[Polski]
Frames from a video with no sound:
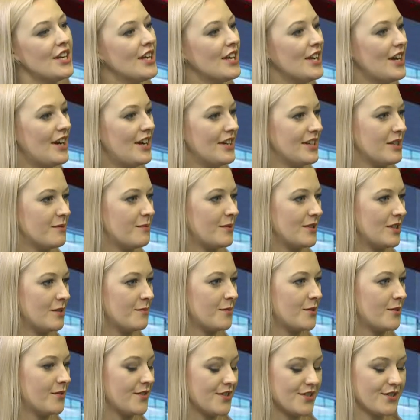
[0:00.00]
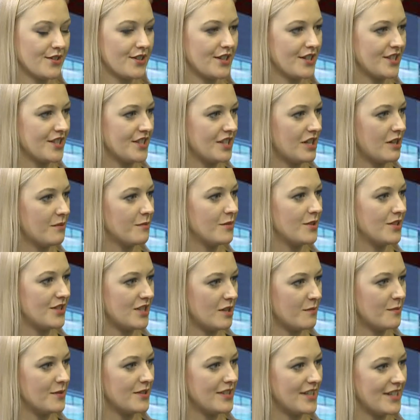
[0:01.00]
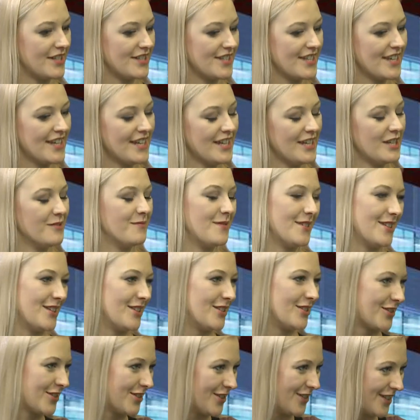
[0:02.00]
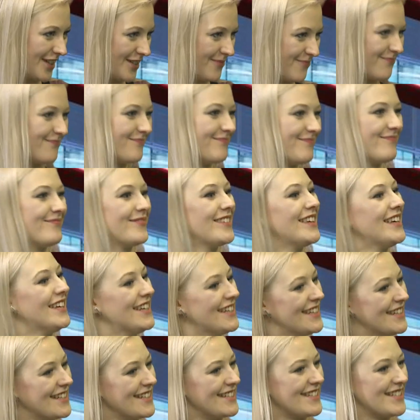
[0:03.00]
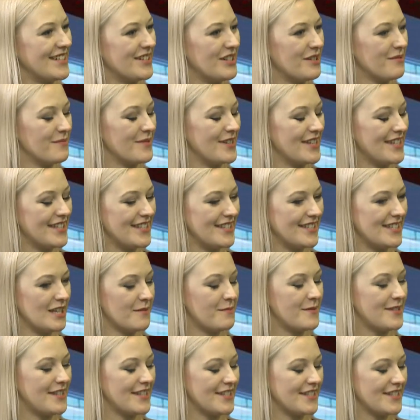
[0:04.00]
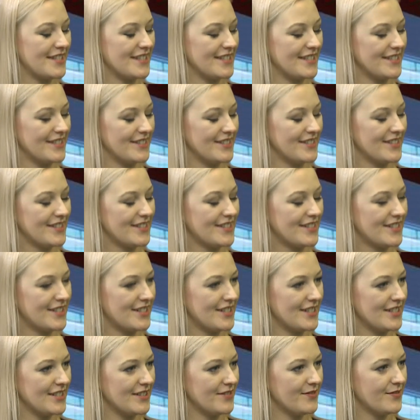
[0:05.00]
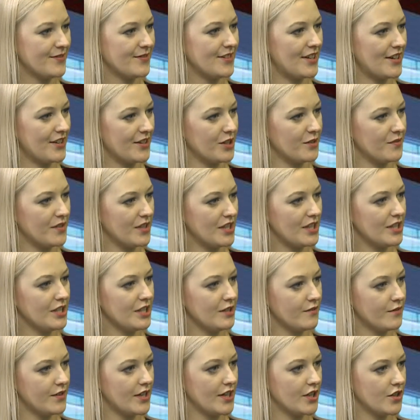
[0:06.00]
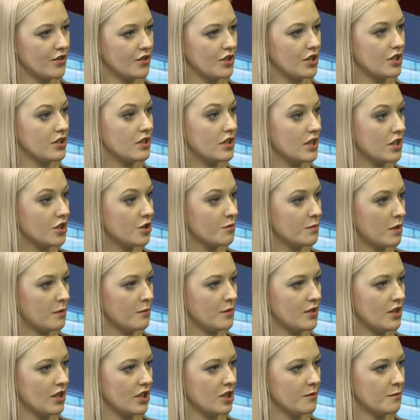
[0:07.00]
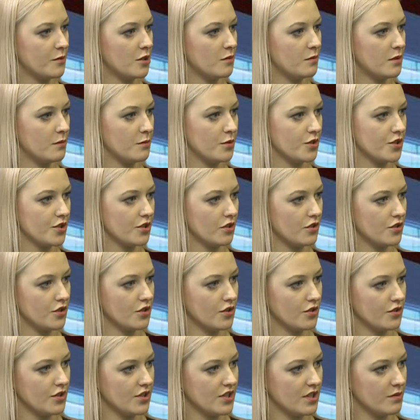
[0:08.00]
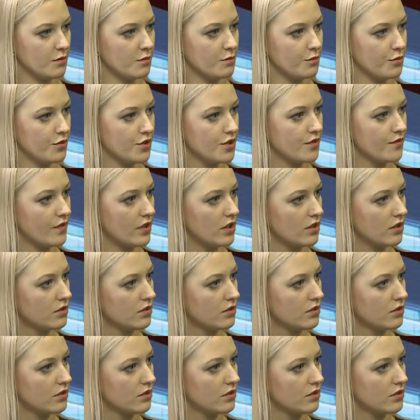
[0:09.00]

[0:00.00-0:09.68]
a ja pana profesora chciałam zapytać, pana doktora. E, chciałam e, zapytać, e, czy w Tarnowie i w regionie też mamy taki problem, jeśli chodzi o te samobójstwa?